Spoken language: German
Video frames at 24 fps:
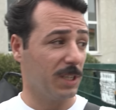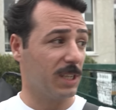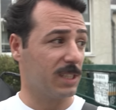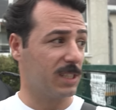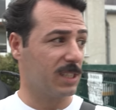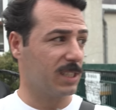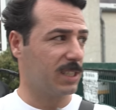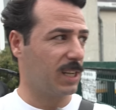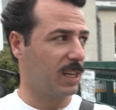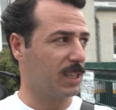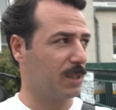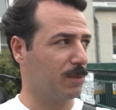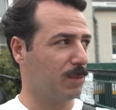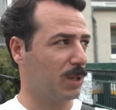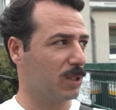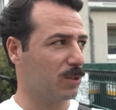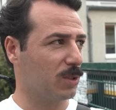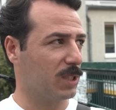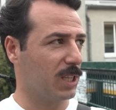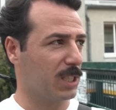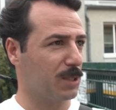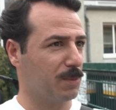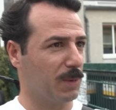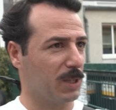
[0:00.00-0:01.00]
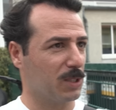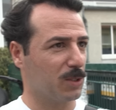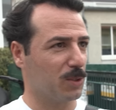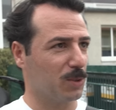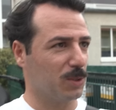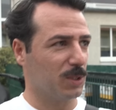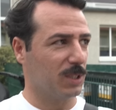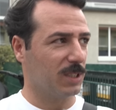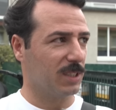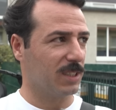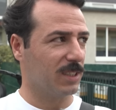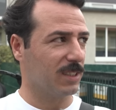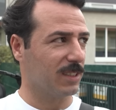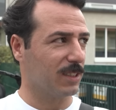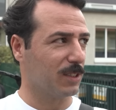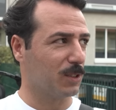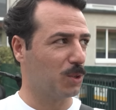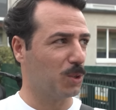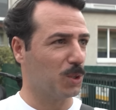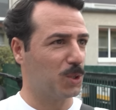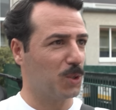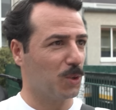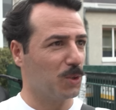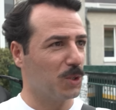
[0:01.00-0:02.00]
Es ist halt immer so, dass man so eine
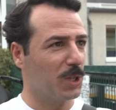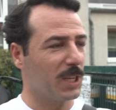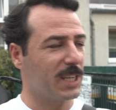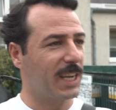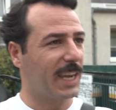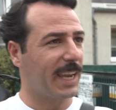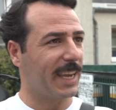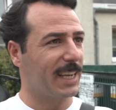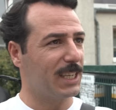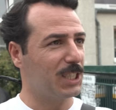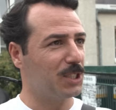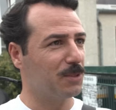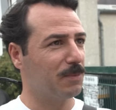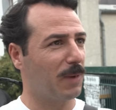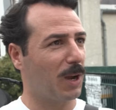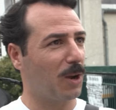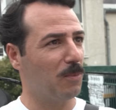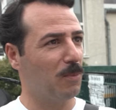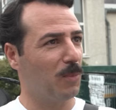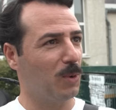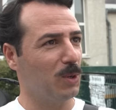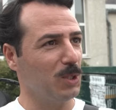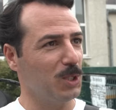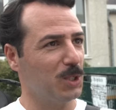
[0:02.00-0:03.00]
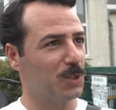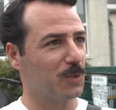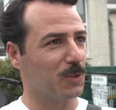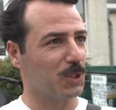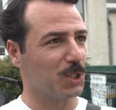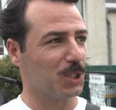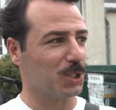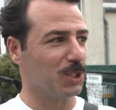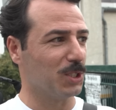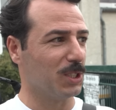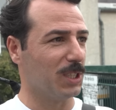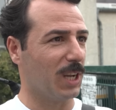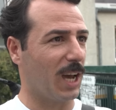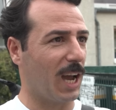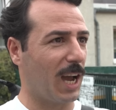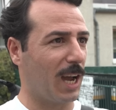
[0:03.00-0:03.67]
gesunde Grätsche machen muss zwischen ja.